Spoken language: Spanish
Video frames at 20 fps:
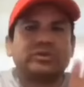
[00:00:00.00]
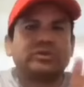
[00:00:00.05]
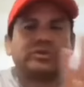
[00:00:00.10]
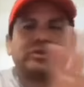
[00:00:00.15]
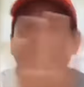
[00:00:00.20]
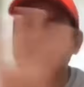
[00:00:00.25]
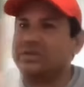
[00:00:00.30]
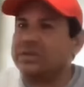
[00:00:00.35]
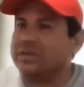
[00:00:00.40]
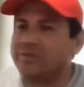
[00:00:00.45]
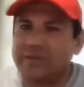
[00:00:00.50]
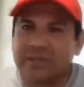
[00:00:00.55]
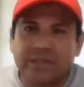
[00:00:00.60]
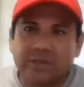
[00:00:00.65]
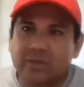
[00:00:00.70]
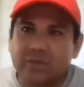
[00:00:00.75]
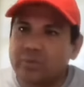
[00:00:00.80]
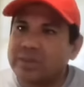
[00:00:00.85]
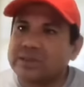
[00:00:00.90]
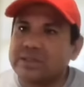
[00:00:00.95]
yo no
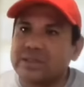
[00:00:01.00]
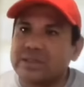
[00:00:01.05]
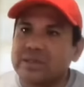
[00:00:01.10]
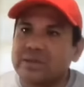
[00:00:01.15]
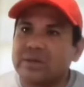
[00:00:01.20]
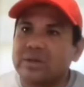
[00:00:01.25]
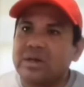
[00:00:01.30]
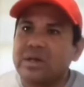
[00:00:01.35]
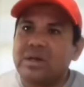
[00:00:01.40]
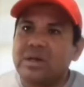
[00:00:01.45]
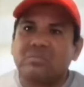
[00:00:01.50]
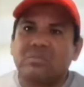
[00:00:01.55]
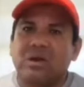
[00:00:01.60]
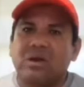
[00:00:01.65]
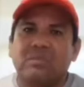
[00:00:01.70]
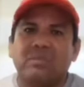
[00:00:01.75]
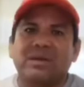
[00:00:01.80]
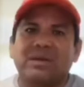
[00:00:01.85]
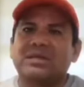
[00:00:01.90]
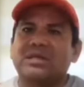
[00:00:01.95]
estoy defendiendo pandillero,
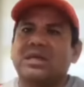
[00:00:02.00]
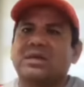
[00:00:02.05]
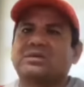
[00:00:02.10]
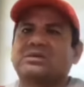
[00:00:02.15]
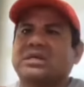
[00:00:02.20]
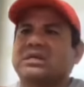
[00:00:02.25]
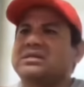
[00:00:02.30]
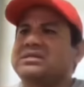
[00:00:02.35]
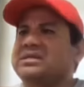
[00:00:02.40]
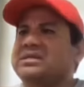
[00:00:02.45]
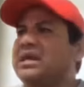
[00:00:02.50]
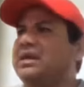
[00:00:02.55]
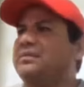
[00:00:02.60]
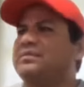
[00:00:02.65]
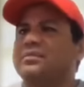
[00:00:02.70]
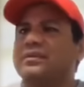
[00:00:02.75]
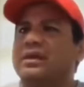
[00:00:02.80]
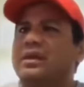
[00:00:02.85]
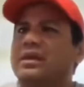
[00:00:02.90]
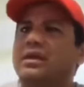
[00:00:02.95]
pero el pandillero te
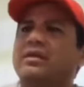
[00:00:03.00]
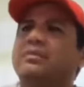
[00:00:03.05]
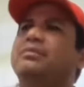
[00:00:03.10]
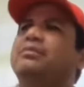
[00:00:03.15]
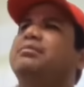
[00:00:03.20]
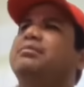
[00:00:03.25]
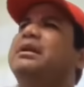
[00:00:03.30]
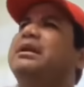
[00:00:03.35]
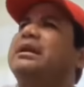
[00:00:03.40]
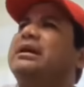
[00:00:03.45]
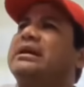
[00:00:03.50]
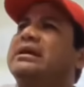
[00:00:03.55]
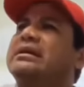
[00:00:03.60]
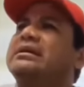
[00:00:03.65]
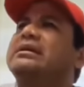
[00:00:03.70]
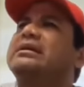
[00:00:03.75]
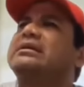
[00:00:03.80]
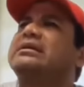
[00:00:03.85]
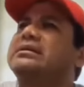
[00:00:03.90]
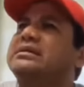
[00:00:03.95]
decía,
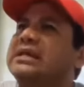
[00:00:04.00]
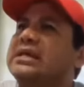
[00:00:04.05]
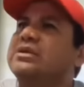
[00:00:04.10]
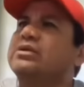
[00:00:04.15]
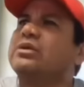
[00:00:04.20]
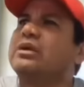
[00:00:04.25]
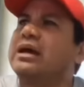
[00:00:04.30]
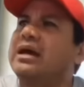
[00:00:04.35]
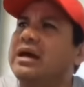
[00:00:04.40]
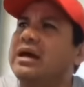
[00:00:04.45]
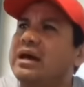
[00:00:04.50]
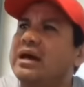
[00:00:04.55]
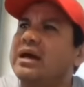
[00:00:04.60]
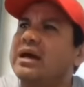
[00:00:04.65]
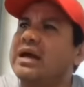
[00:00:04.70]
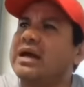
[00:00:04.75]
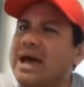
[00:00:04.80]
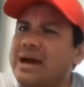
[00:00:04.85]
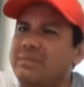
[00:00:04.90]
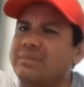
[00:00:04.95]
mire,
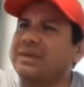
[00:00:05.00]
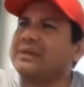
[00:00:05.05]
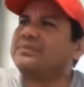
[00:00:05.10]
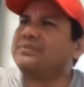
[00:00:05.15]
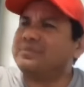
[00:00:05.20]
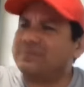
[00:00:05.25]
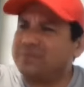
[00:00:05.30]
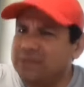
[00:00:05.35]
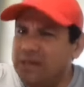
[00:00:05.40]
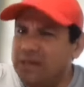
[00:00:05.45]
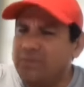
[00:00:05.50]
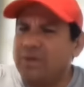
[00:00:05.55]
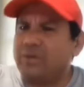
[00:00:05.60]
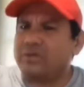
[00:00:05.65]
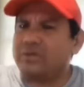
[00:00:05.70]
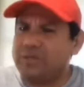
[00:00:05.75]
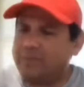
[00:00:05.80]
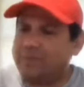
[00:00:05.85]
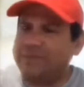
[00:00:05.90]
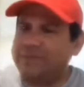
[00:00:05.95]
señora Carmen,
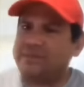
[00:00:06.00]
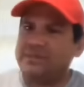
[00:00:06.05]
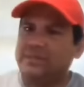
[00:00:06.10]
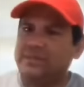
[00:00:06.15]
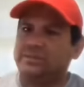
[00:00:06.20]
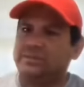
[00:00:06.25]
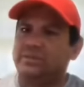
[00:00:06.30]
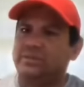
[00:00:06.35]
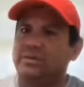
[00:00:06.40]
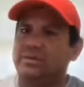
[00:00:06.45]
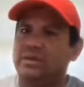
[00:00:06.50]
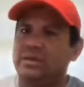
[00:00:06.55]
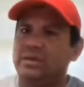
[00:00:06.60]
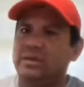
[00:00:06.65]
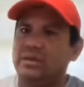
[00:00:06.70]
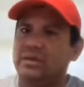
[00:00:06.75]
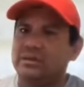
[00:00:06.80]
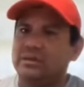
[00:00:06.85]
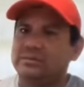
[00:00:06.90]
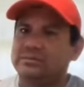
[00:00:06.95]
déme los 10
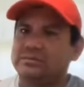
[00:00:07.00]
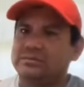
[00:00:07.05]
pesitos.